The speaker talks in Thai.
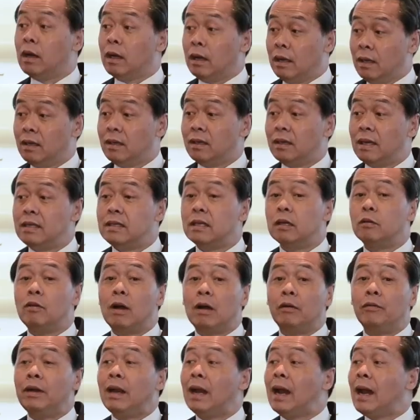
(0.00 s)
กับในจังห
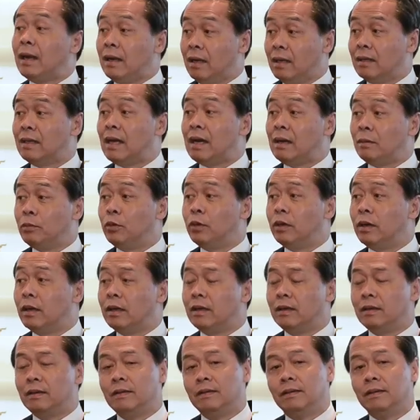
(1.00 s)
วะเวลาต่าง ๆ พวกนั้น